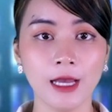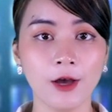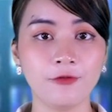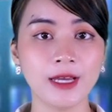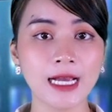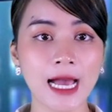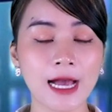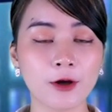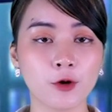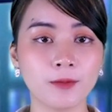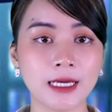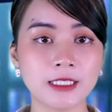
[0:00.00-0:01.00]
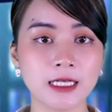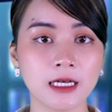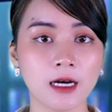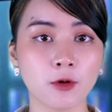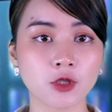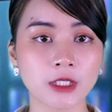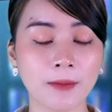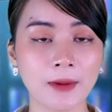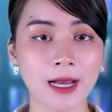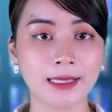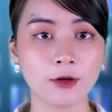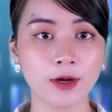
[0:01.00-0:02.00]
Phía Nga cũng đã chi hơn
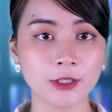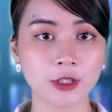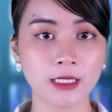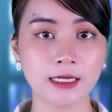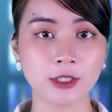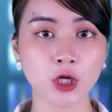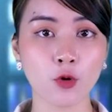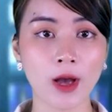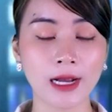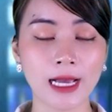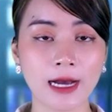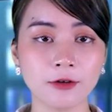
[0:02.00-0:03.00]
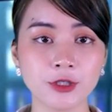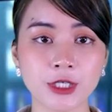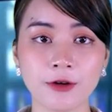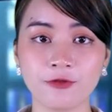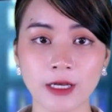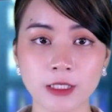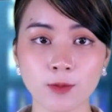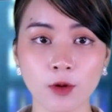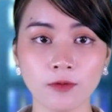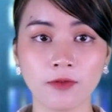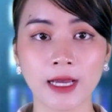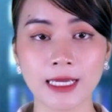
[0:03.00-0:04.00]
100.000 USD cho quảng cáo trên
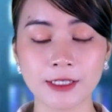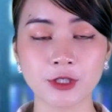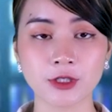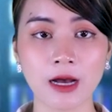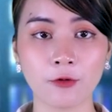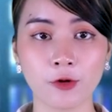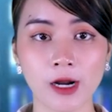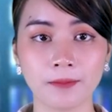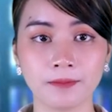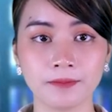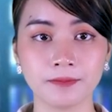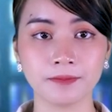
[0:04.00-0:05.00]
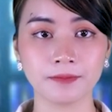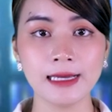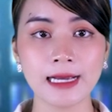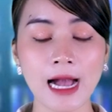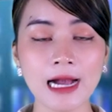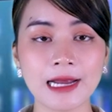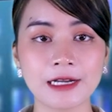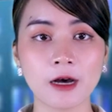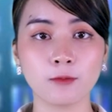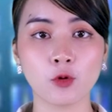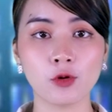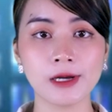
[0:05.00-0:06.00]
Facebook và Instagram. Các hành
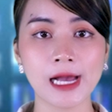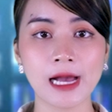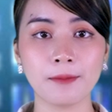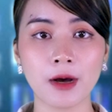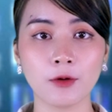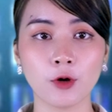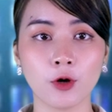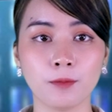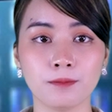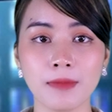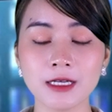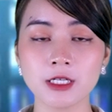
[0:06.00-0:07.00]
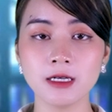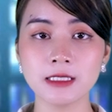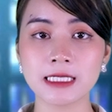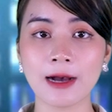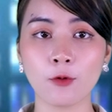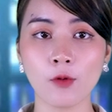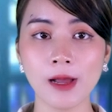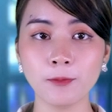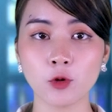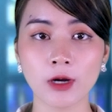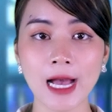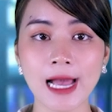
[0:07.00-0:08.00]
động của Nga bao gồm bắt chước trang web
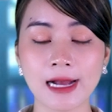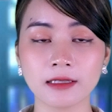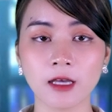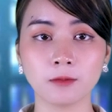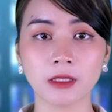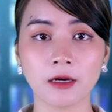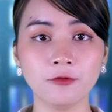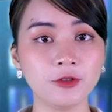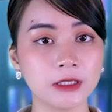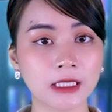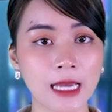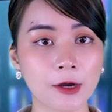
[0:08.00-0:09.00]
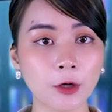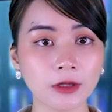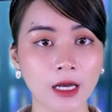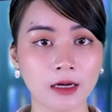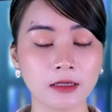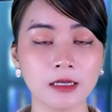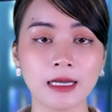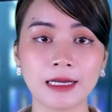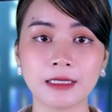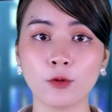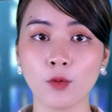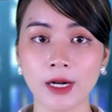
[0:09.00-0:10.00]
của các hãng thông tấn phương Tây có thật như là
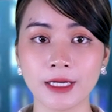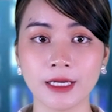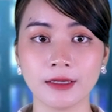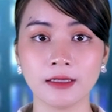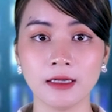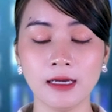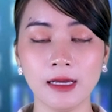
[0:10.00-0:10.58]
The Guardian.